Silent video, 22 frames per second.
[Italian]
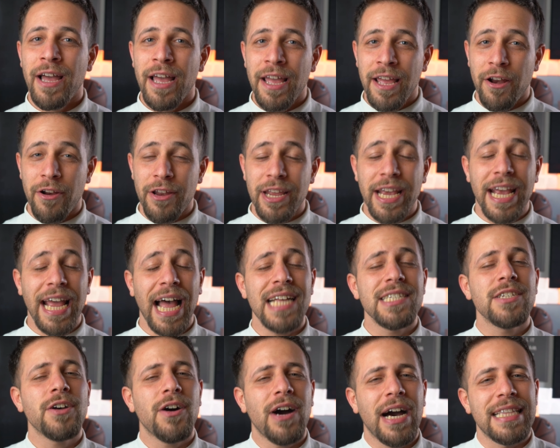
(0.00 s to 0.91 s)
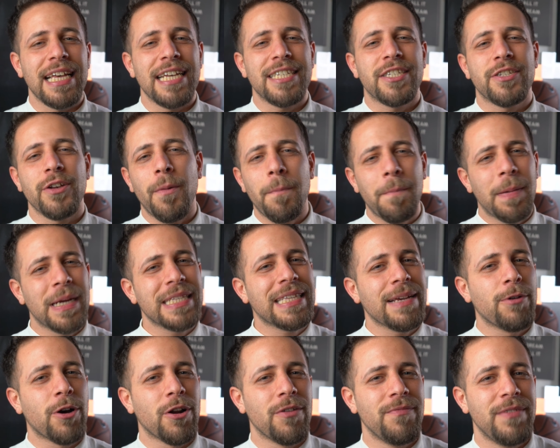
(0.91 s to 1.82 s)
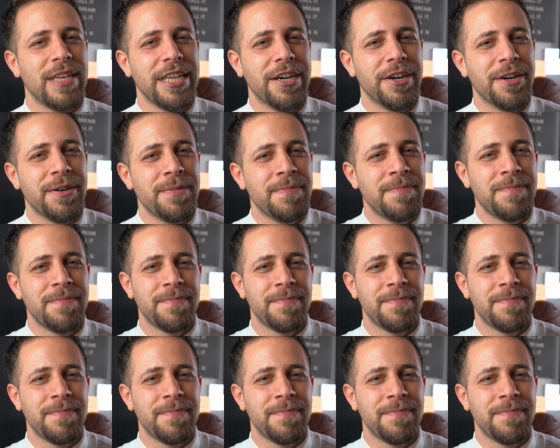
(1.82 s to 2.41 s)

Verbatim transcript: In ogni caso, adesso partiamo col video.